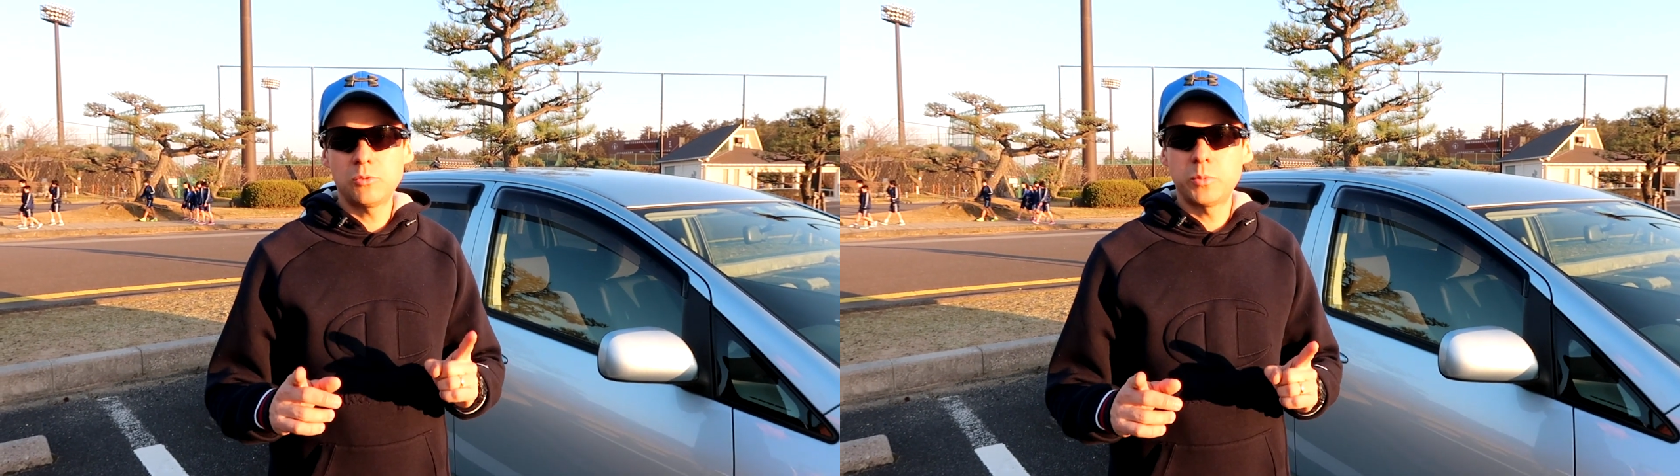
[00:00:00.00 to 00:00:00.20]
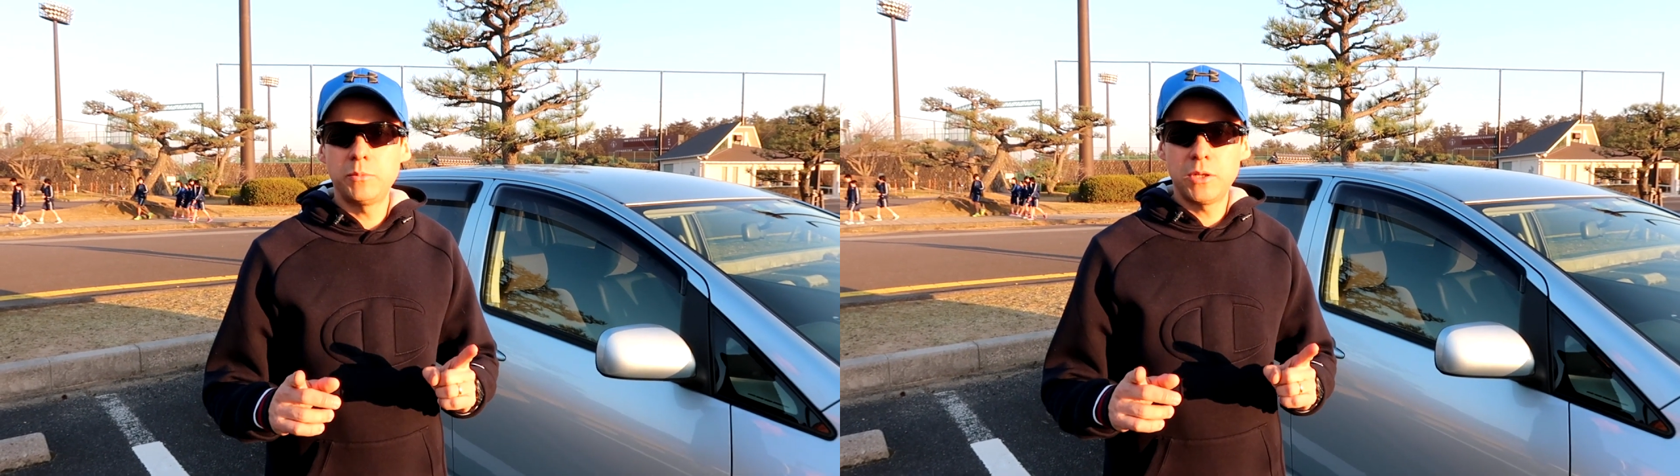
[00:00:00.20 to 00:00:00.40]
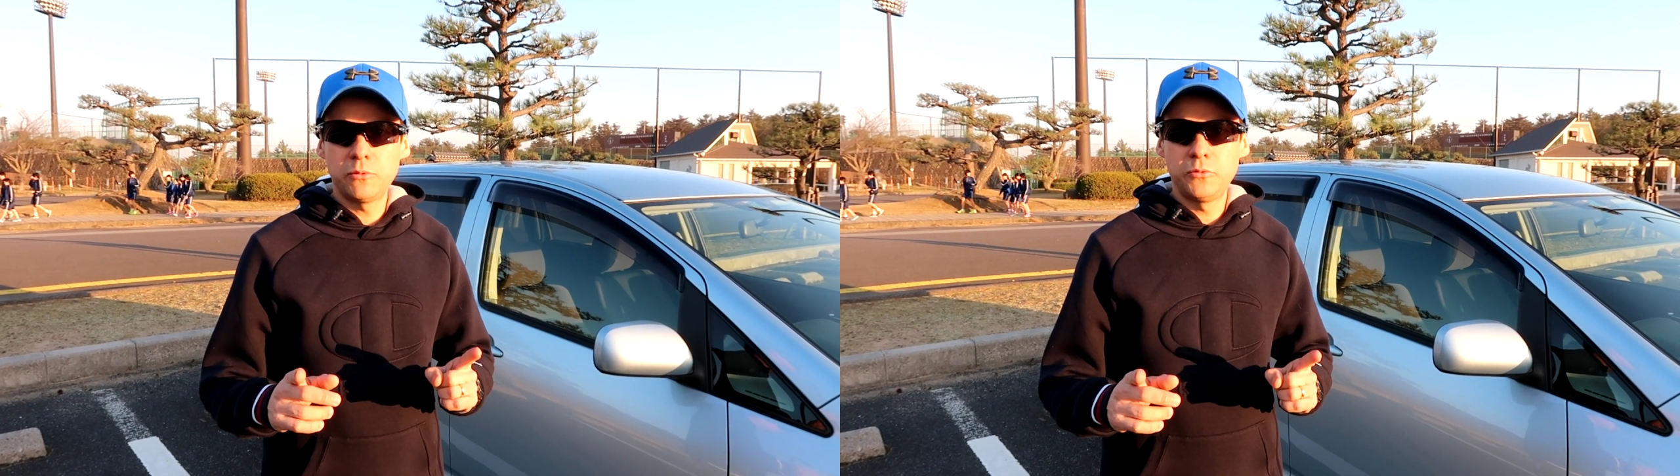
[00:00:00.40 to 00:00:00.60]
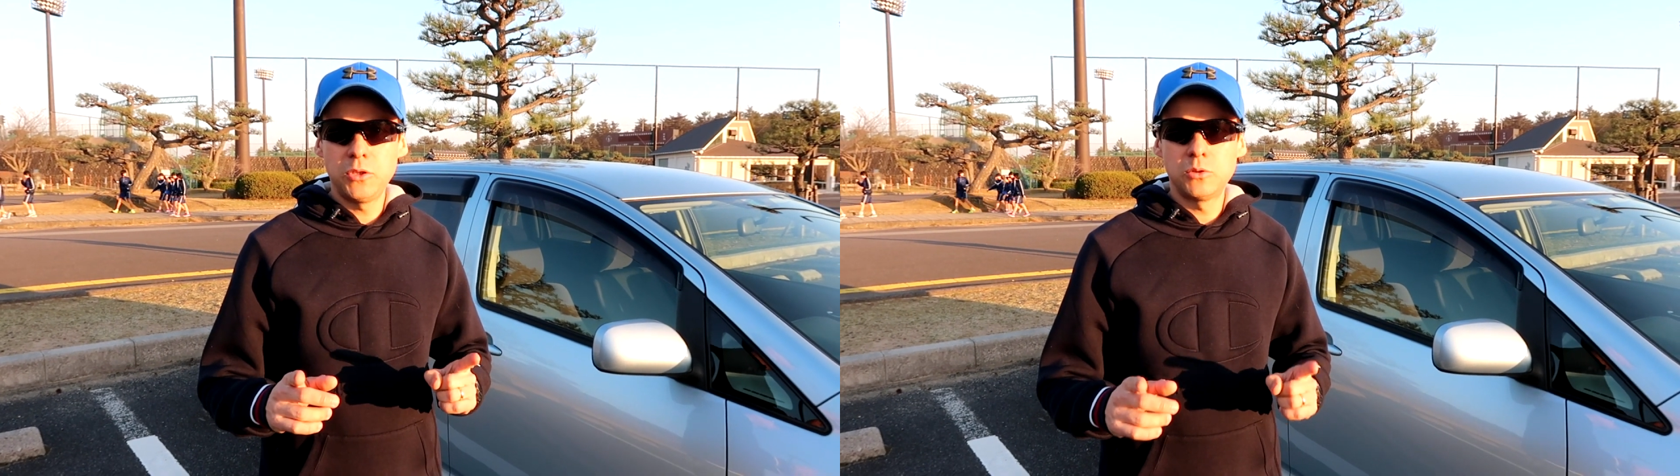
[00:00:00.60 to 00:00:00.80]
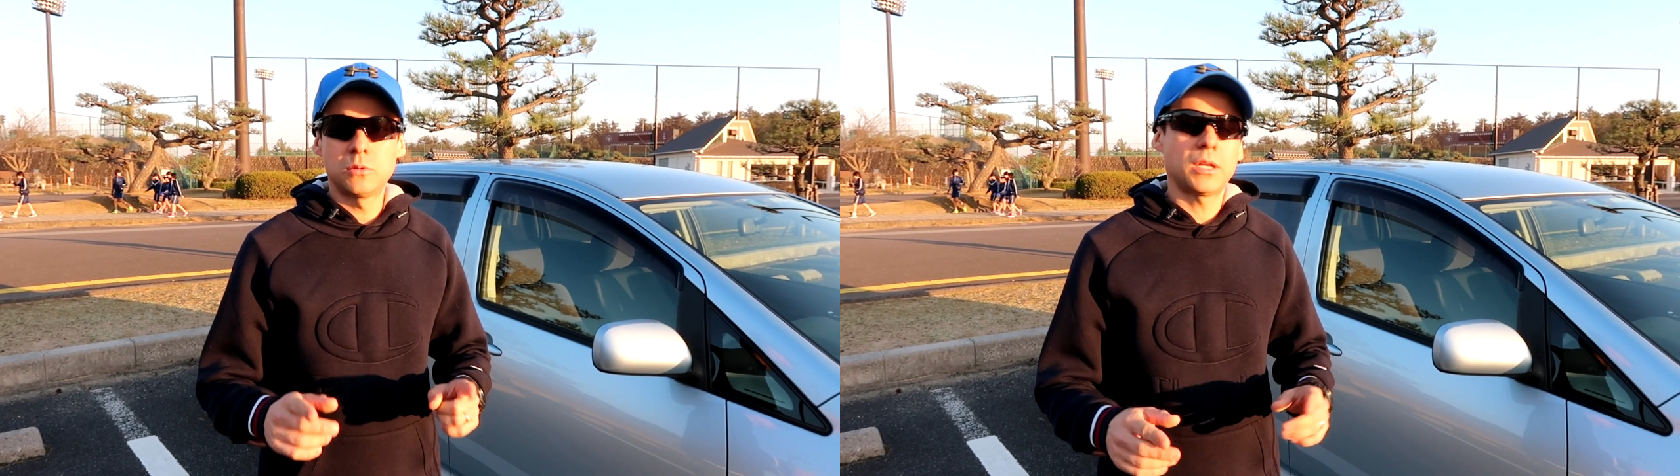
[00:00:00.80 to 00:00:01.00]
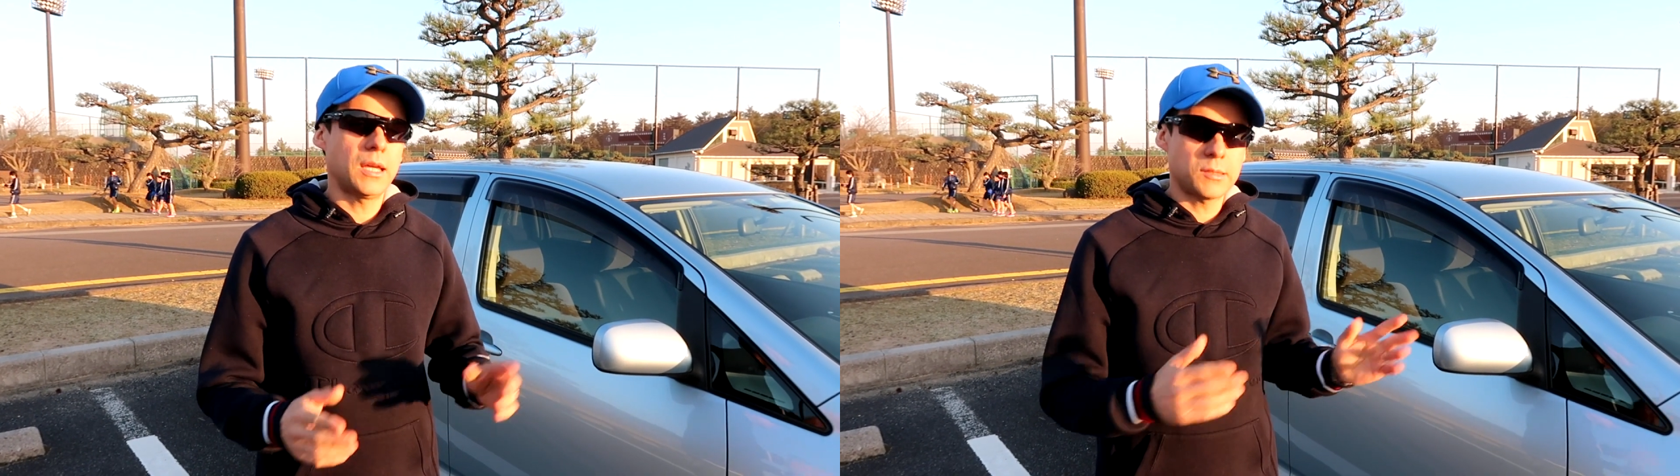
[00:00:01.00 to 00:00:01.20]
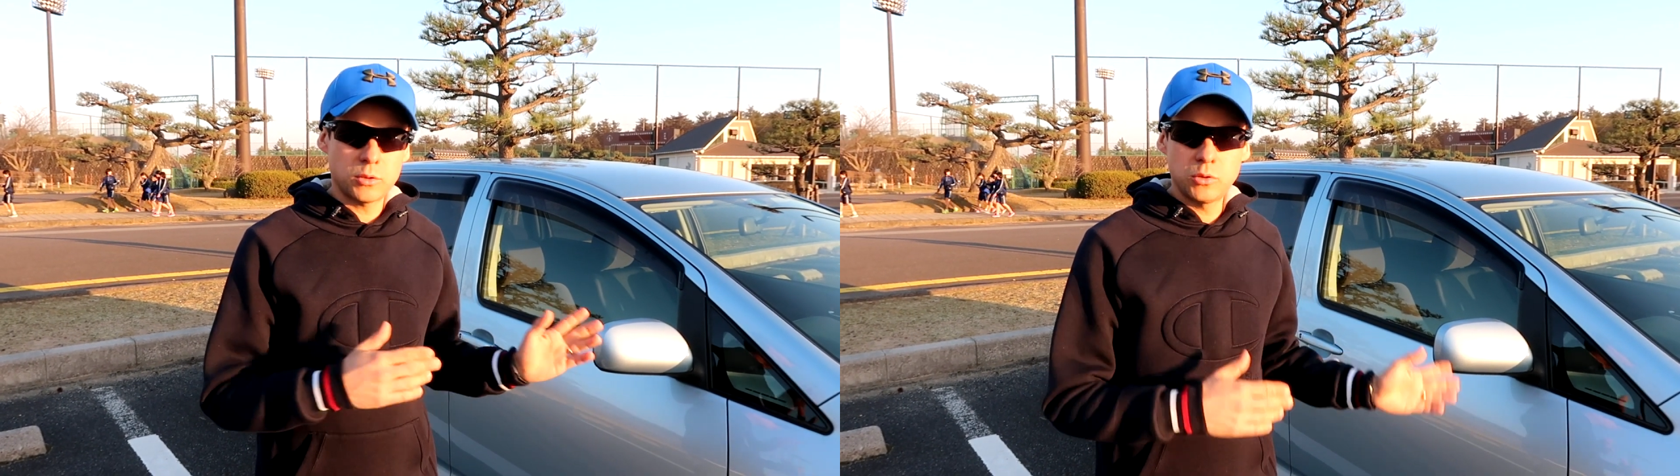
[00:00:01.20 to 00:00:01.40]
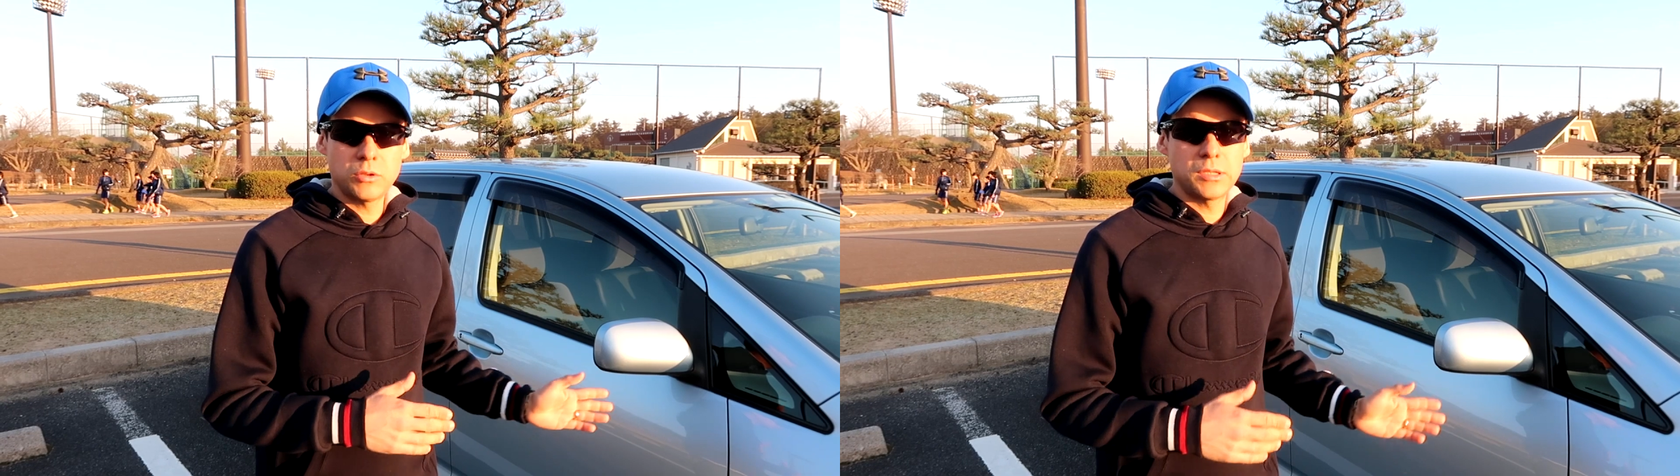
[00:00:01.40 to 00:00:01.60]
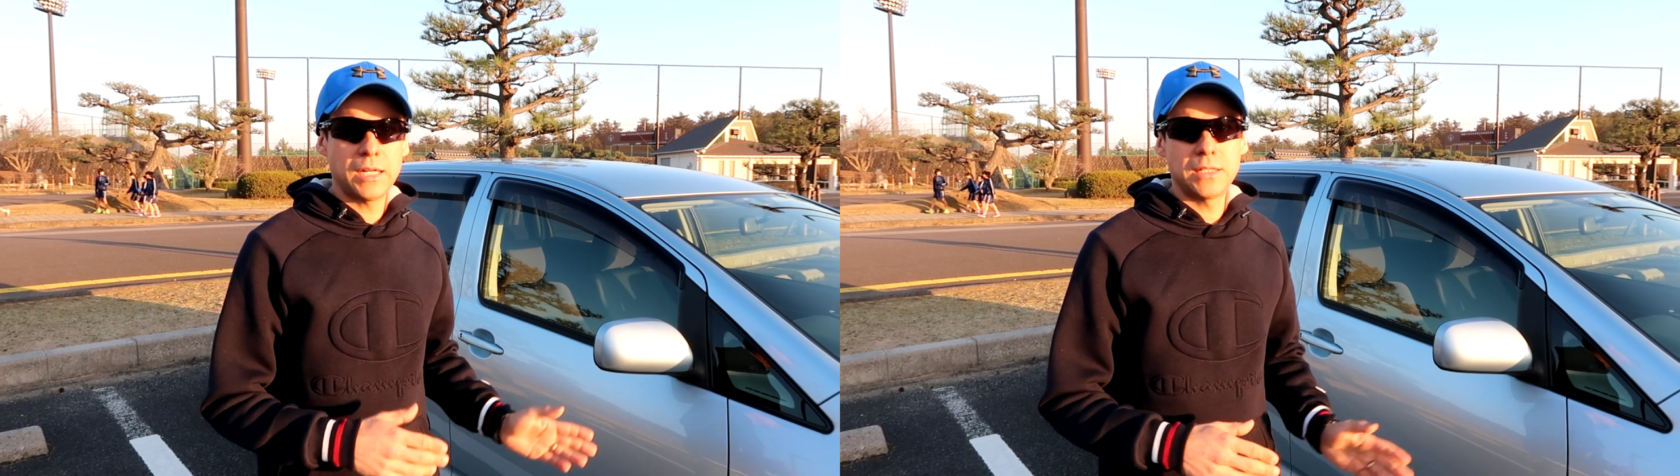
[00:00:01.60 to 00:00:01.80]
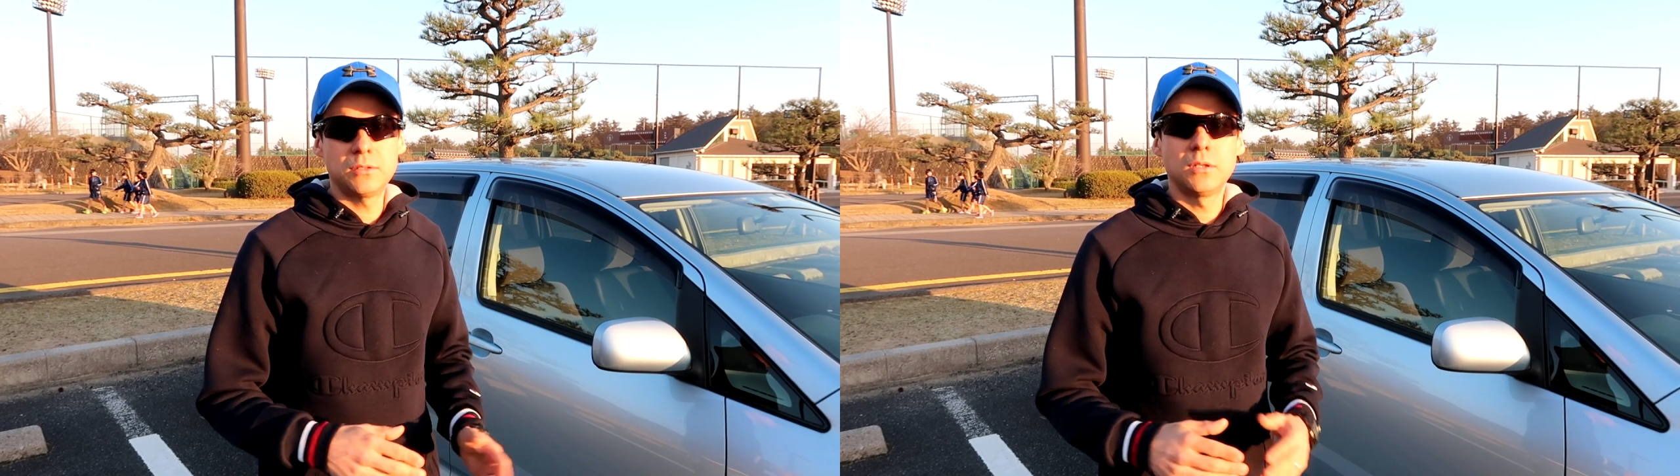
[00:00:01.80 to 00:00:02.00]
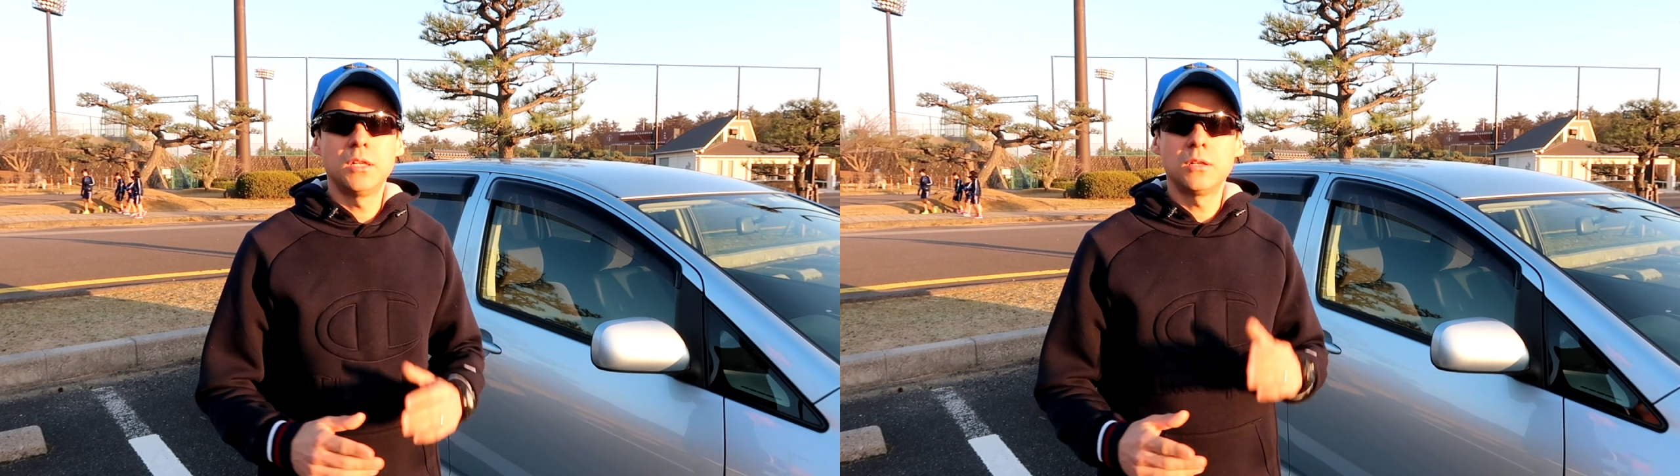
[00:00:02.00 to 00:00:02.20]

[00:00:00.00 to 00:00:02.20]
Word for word: o primeiro vídeo, essa curiosidade.